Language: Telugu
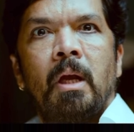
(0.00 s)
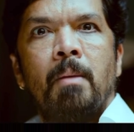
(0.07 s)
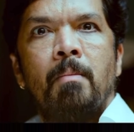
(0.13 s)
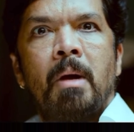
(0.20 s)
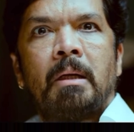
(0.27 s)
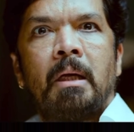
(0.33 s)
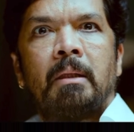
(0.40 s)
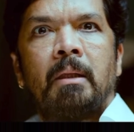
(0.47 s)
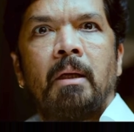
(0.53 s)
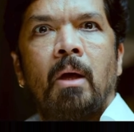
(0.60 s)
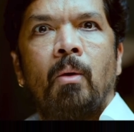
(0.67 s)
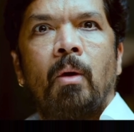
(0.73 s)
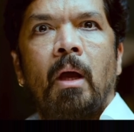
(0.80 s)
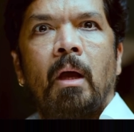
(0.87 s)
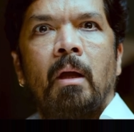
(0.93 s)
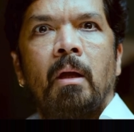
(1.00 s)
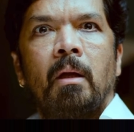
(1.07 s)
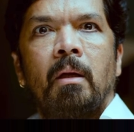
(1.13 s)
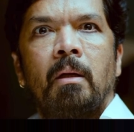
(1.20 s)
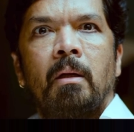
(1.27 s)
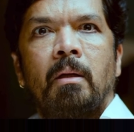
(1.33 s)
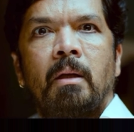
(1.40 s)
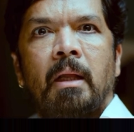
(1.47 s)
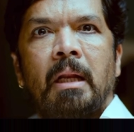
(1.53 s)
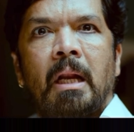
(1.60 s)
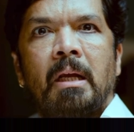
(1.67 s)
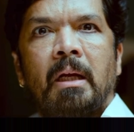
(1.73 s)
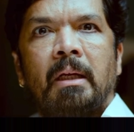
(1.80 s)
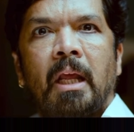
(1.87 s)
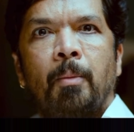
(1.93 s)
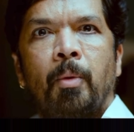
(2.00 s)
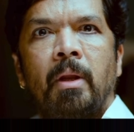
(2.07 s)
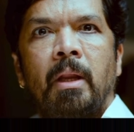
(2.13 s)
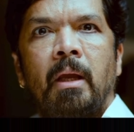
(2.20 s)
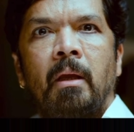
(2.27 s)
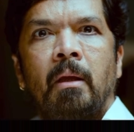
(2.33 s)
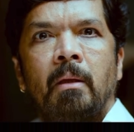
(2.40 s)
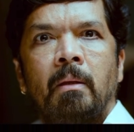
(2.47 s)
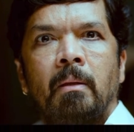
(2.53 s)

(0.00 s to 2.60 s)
ఏం మాట్లాడుతున్నావురా నరాలు కట్ అయిపోయింది